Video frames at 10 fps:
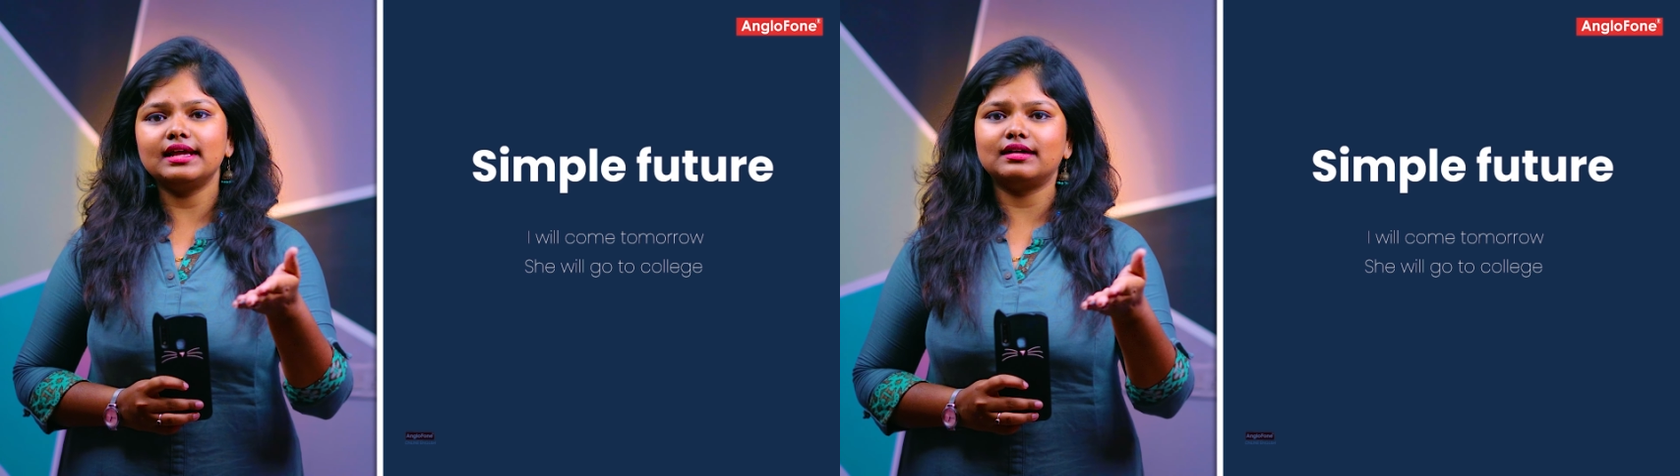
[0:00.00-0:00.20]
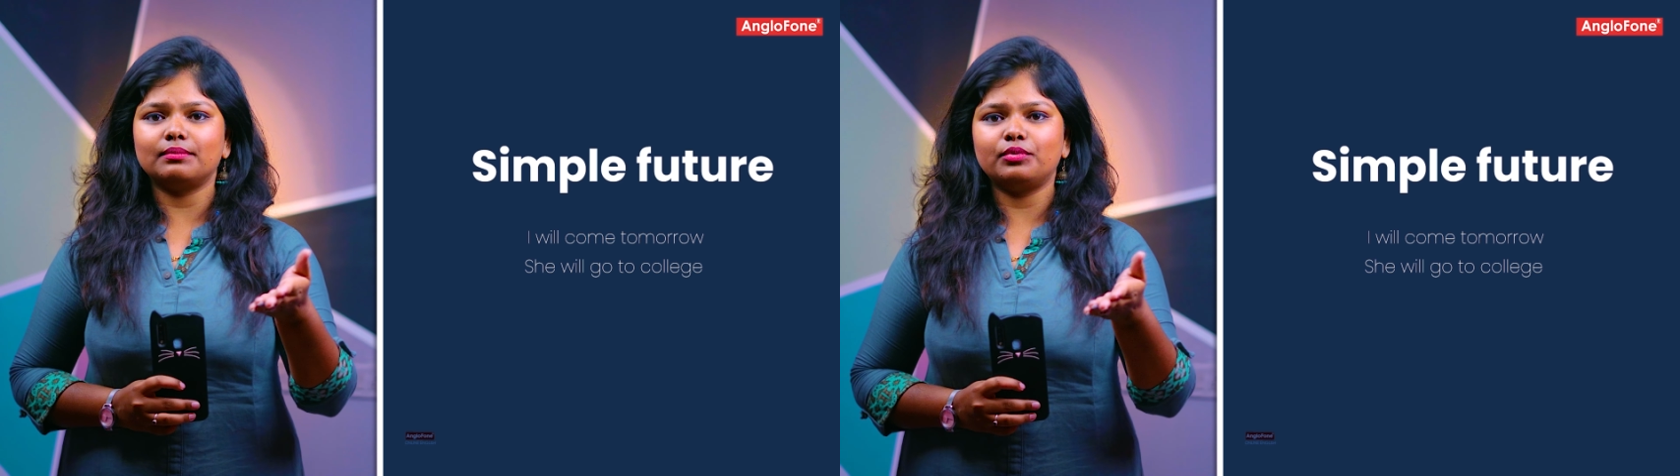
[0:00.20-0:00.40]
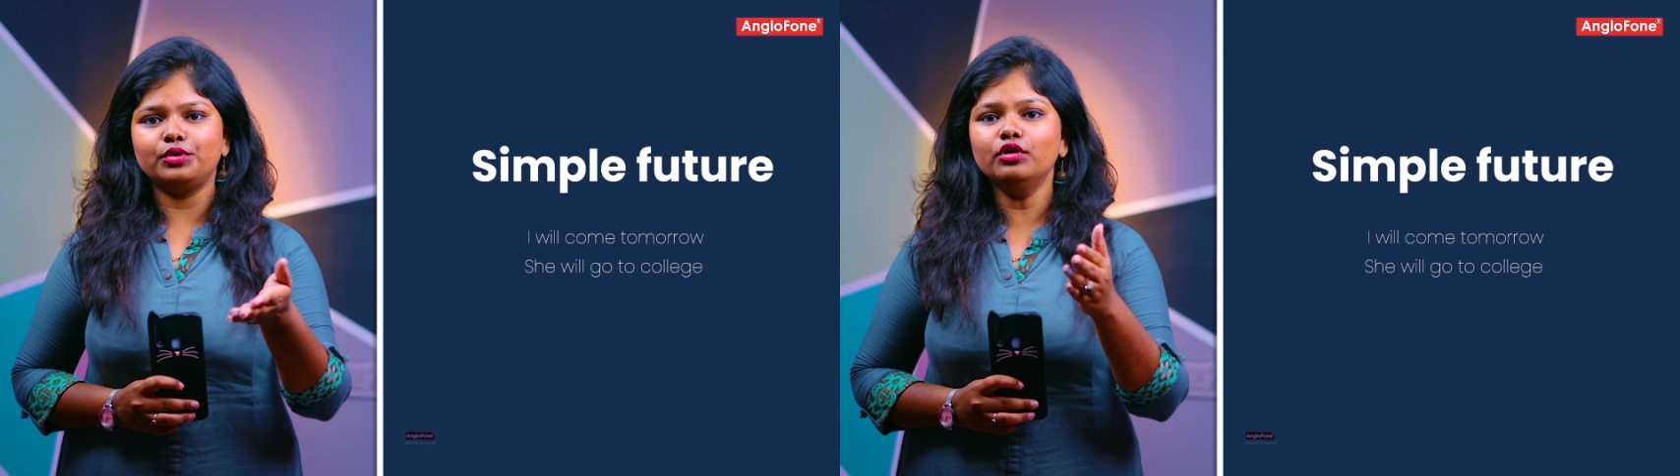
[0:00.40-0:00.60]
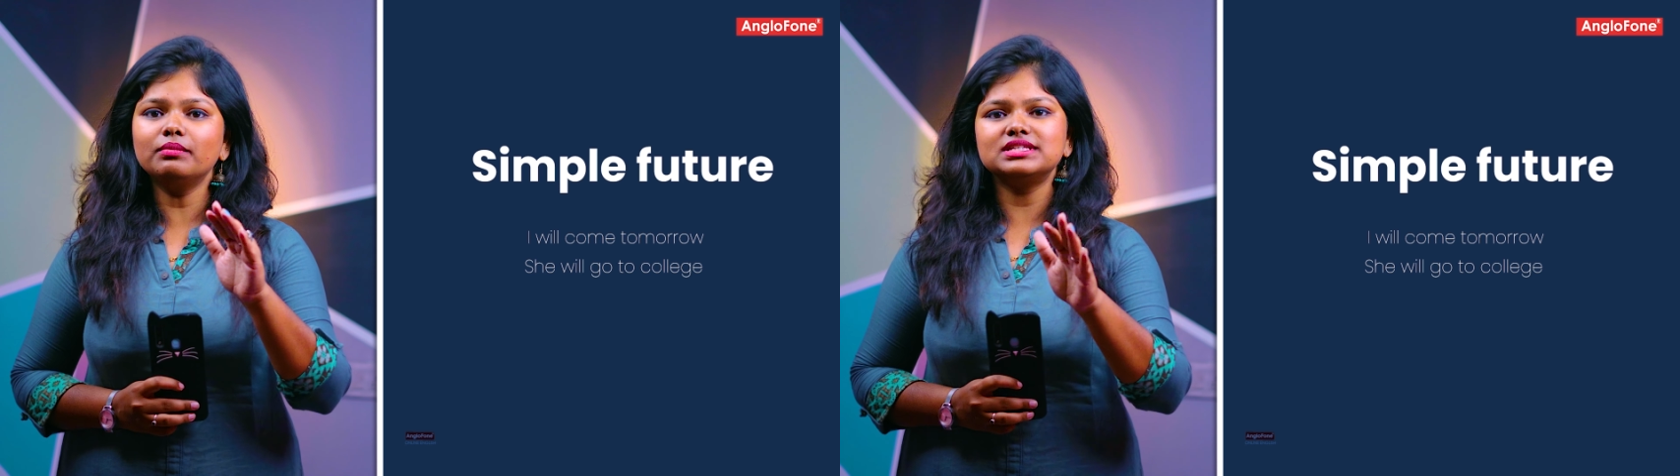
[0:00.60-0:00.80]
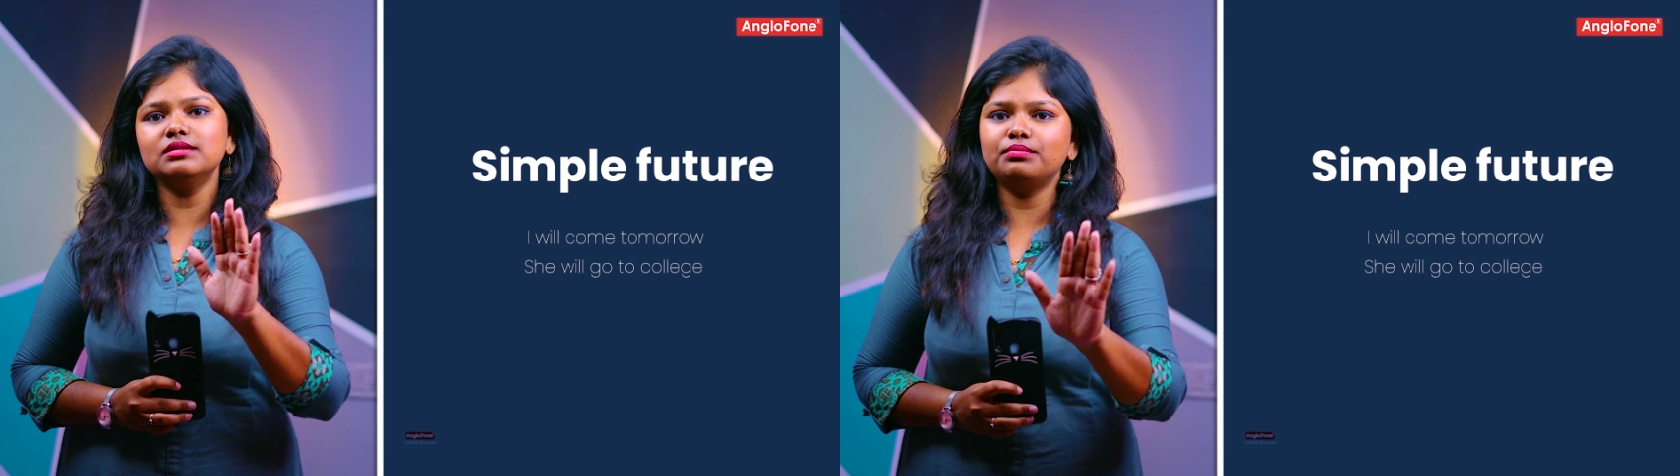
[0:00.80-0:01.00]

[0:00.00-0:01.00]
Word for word: கேட்குறப்போயும் நம்ம